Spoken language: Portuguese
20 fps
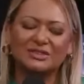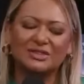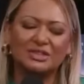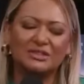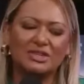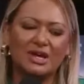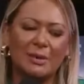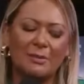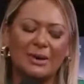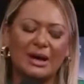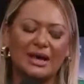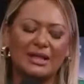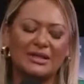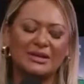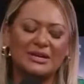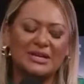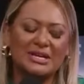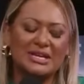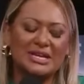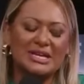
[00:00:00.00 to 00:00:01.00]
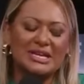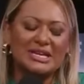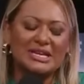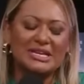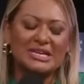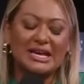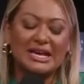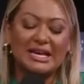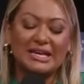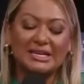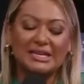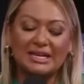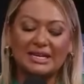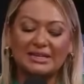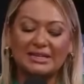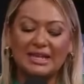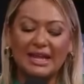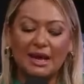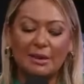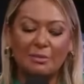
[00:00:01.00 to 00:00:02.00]
o teu trabalho. Uhum. E aí,
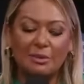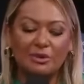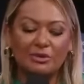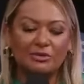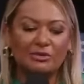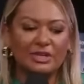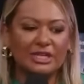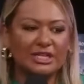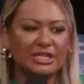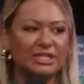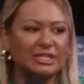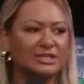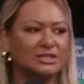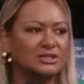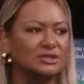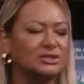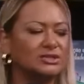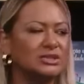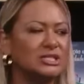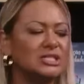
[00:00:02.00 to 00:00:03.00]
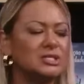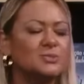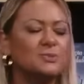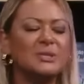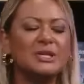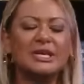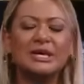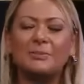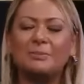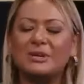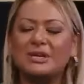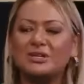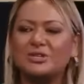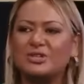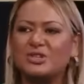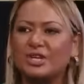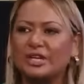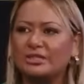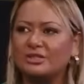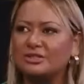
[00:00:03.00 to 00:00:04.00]
até aproveitando, explica pra
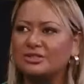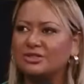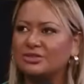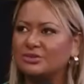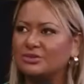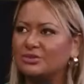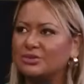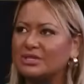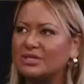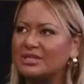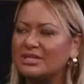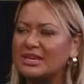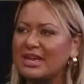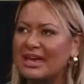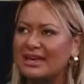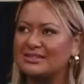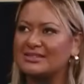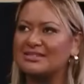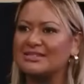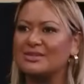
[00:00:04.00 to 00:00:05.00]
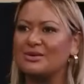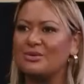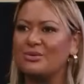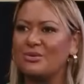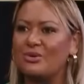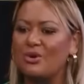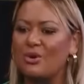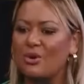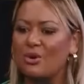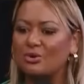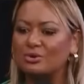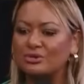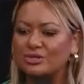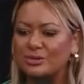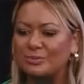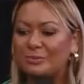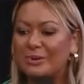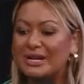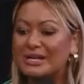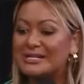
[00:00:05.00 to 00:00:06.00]
gente o que é ser um
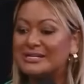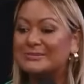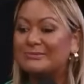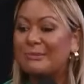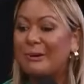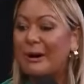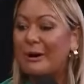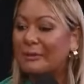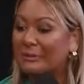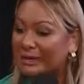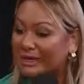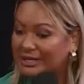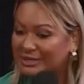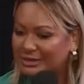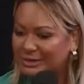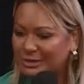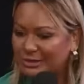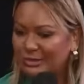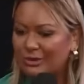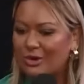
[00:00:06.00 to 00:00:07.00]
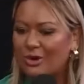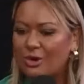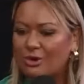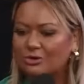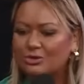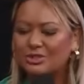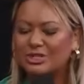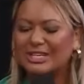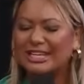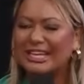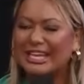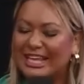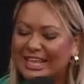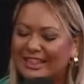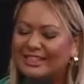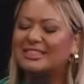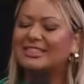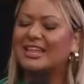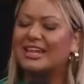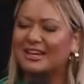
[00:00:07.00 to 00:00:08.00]
coach, principalmente um coach
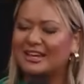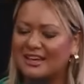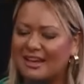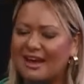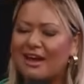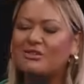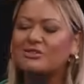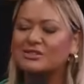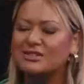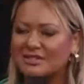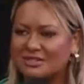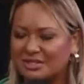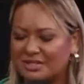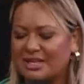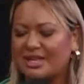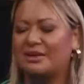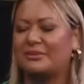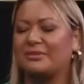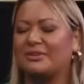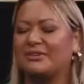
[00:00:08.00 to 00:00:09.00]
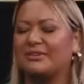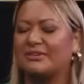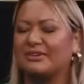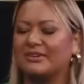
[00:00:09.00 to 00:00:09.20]
integral sistêmico.